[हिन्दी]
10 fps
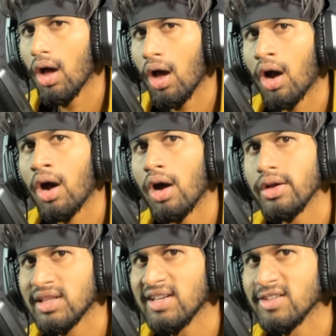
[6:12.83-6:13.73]
हाँ
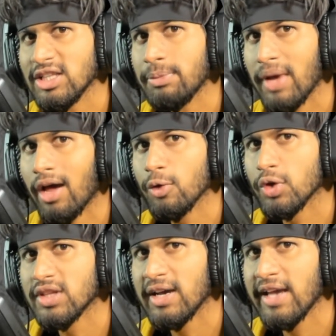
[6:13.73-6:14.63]
इतनी जल्दी प्यार हो
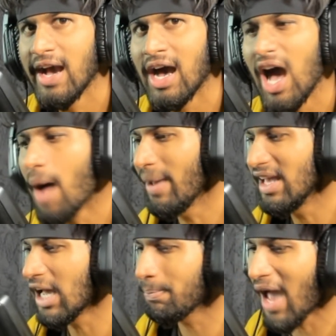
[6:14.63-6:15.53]
जाता है क्या अबे
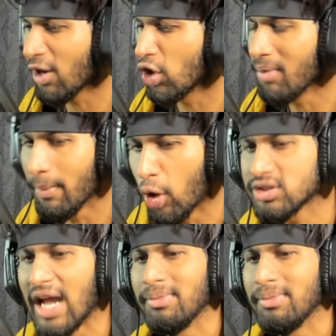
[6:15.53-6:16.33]
यार प्यार होने में बहुत टाइम